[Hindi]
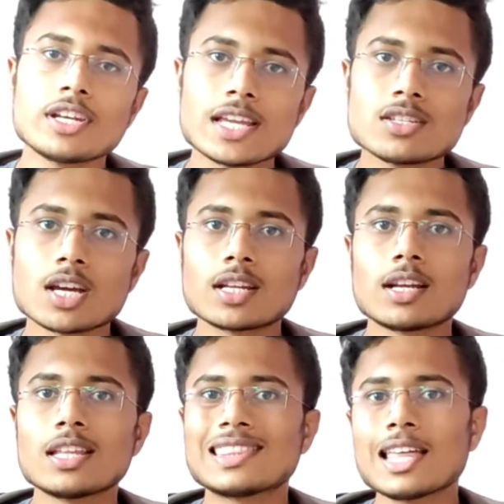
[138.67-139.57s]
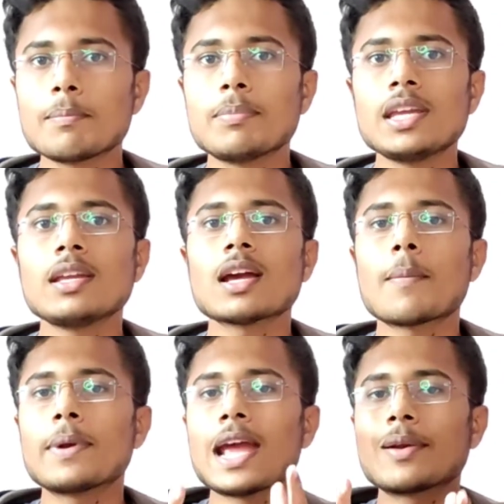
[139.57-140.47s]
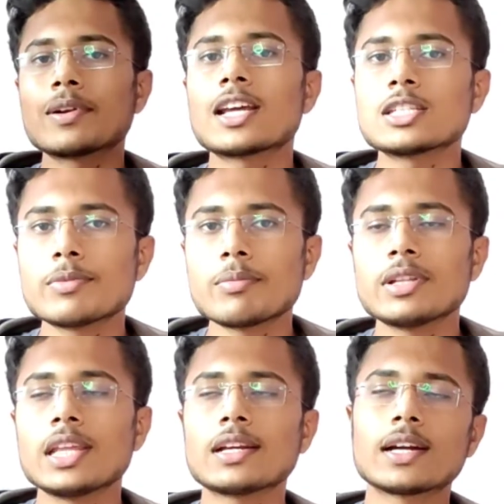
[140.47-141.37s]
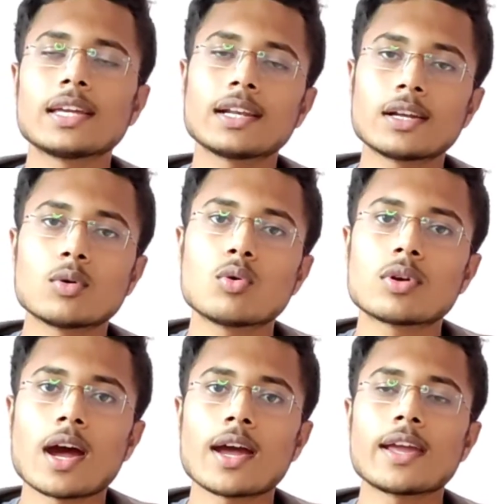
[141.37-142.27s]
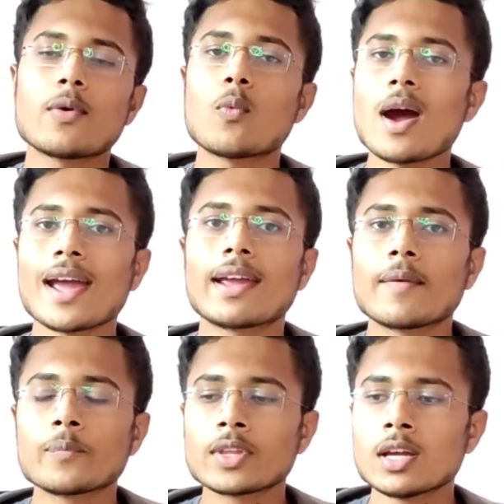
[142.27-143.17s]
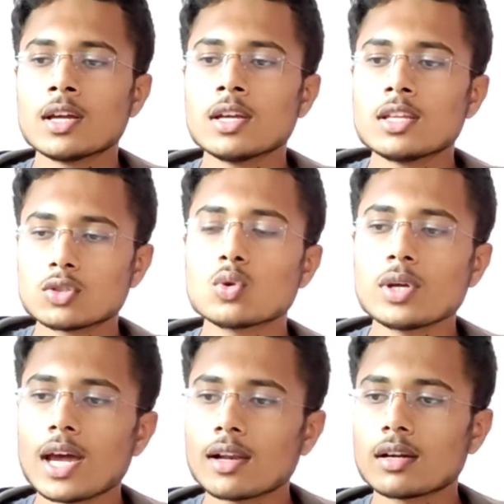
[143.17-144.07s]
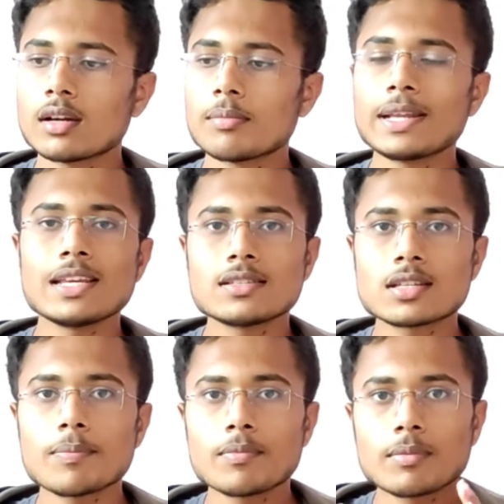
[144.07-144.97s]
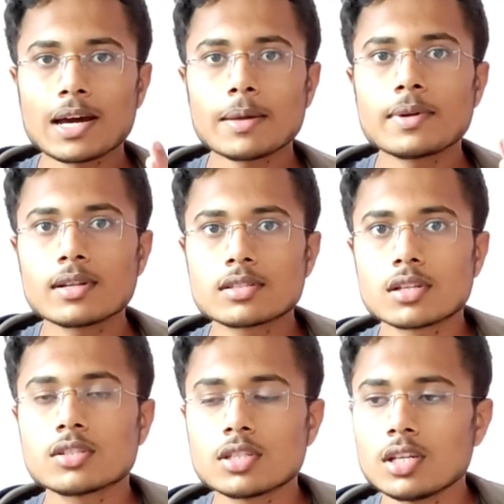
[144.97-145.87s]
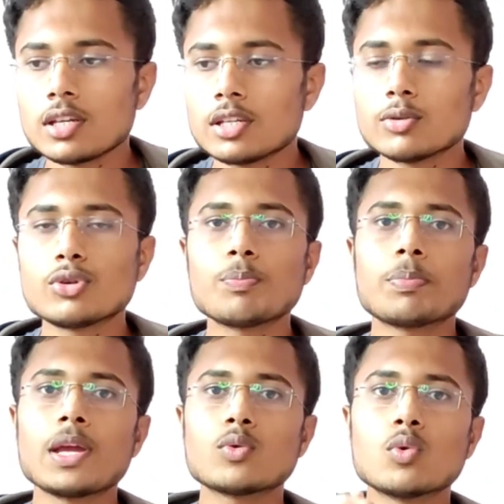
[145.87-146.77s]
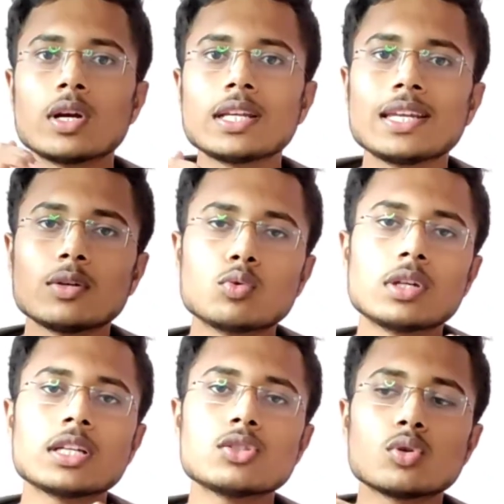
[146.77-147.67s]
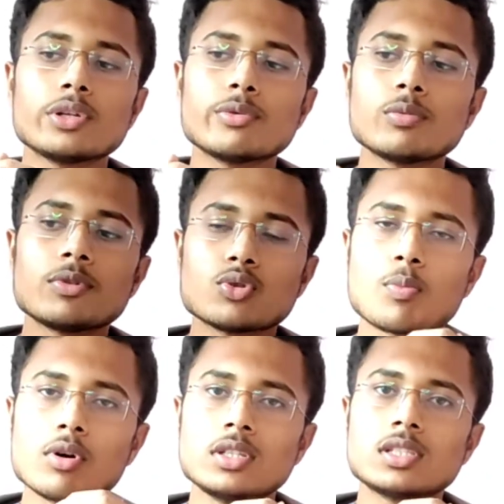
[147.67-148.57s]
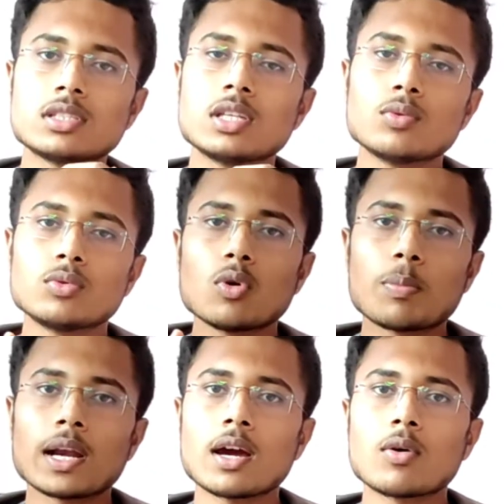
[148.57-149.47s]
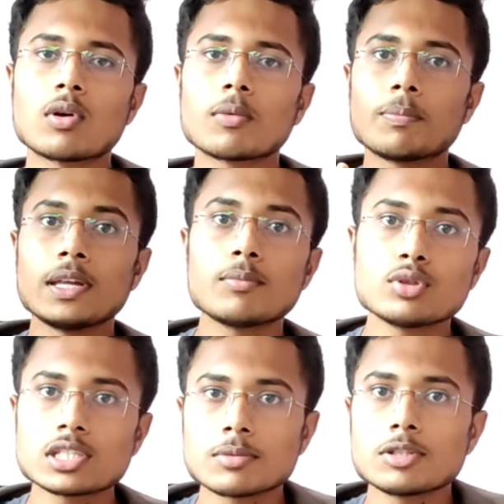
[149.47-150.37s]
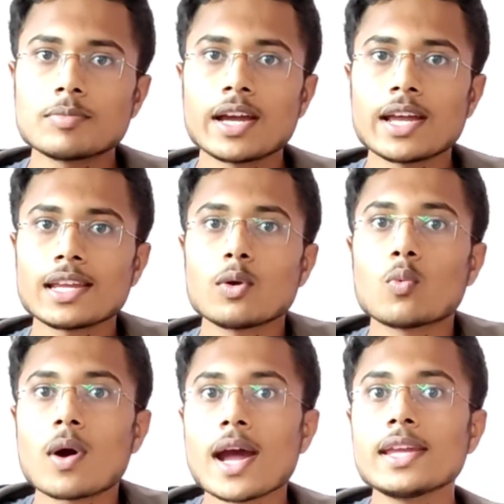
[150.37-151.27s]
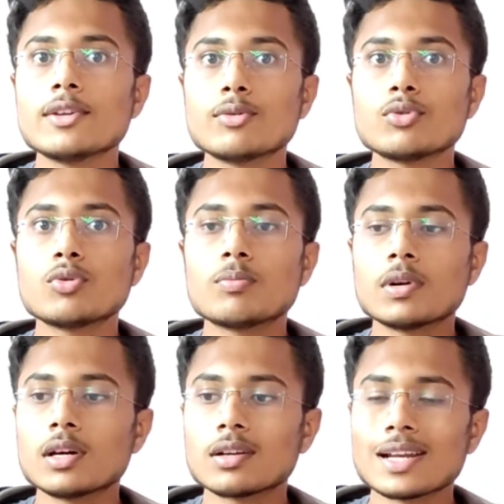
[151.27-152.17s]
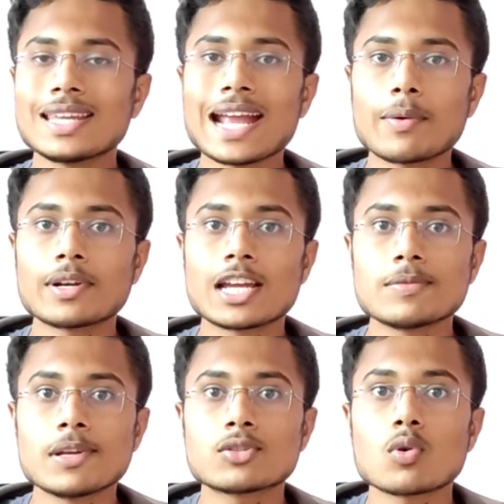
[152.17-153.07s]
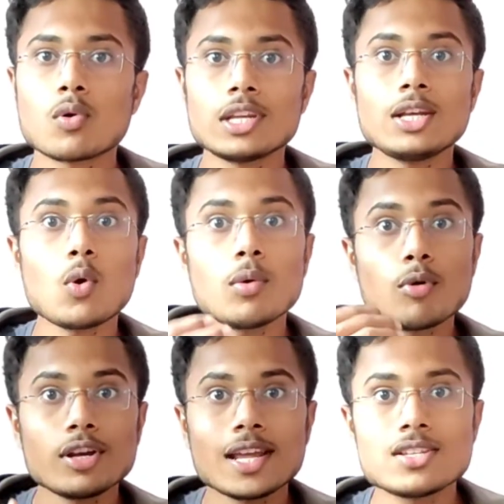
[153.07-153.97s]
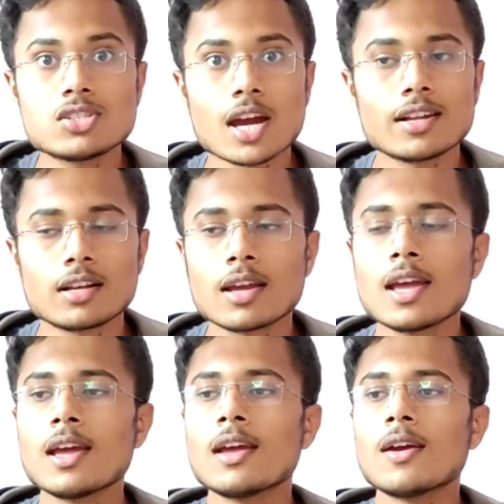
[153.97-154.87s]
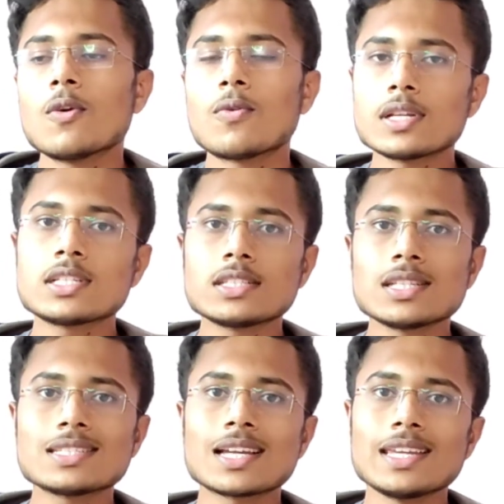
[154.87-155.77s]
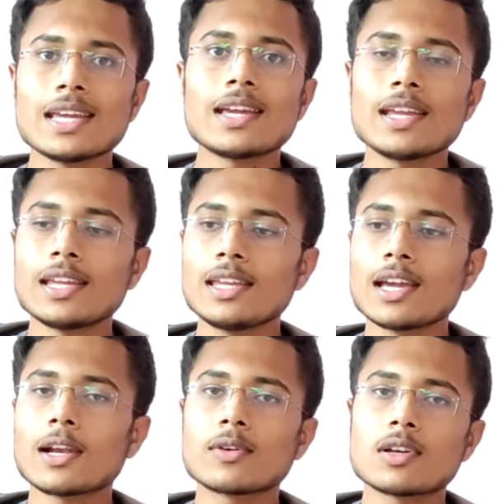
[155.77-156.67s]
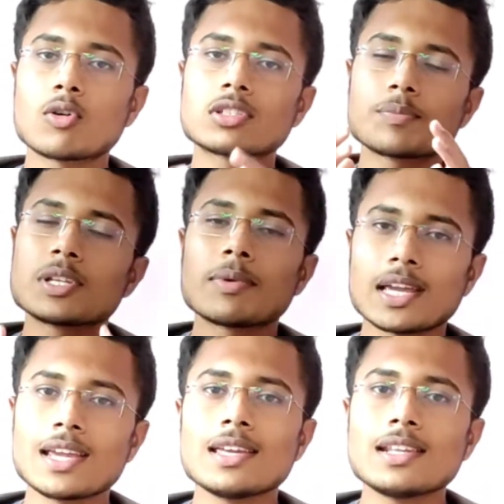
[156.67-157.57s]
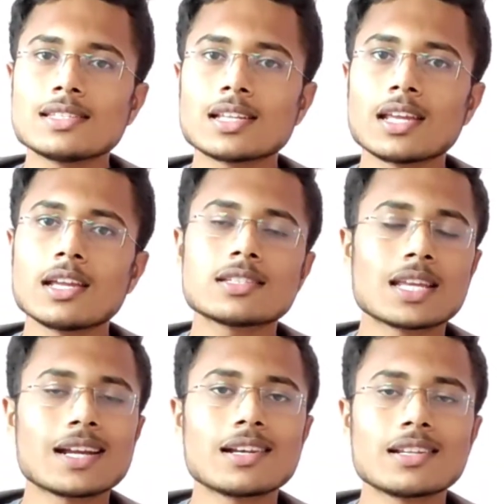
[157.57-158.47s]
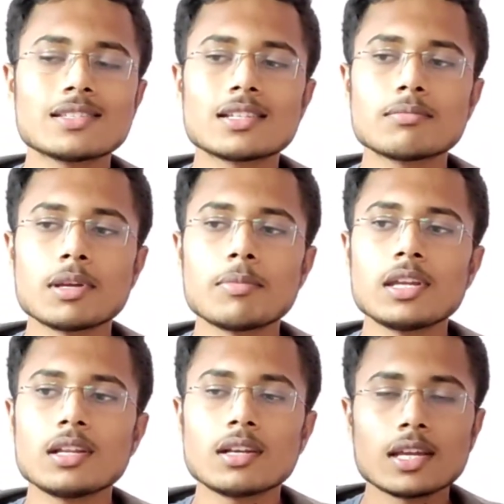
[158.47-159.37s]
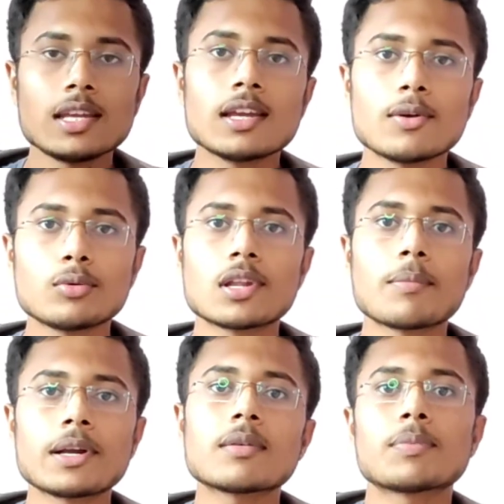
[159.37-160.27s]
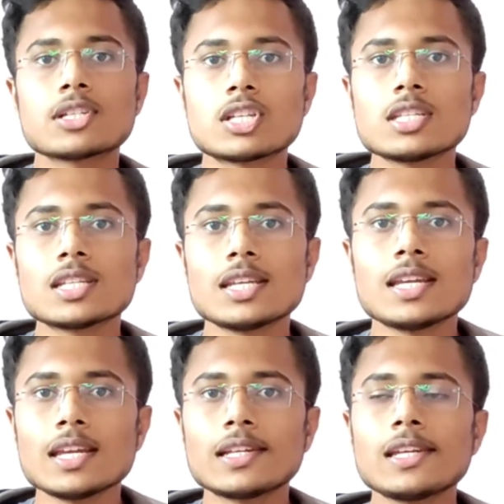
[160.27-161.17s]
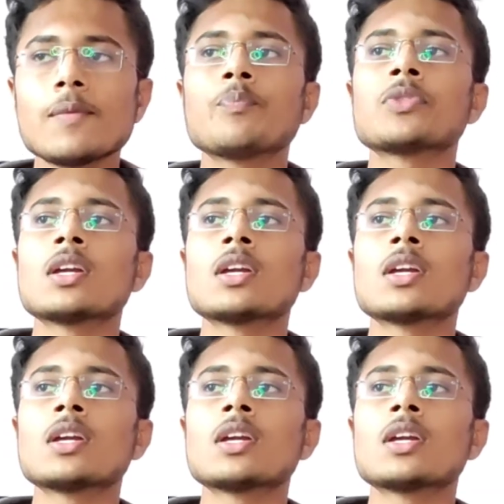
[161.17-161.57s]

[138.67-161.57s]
मोनिटाइज चैनल है तब भी आपने एडवर्टाइजमेंट भी देखा कि रन हो रहा है वाई सो so यार मैंने इसके बारे में रिसर्च की यूट्यूब पे गूगल की गूगल की जो यूट्यूब की जो पॉलिसीज थी उनको पढ़ा और फिर मुझे समझ में आया कि वाई यूट्यूब रनिंग एडवर्टाइजमेंट्स ऑन दी नॉन मोनिटाइज चैनल फर्स्ट रीज़न इसका ये है कि यार और सबसे बड़ा यही रीज़न है सेकंड रीज़न में भी नहीं है उतना बट फर्स्ट रीज़न यही है कि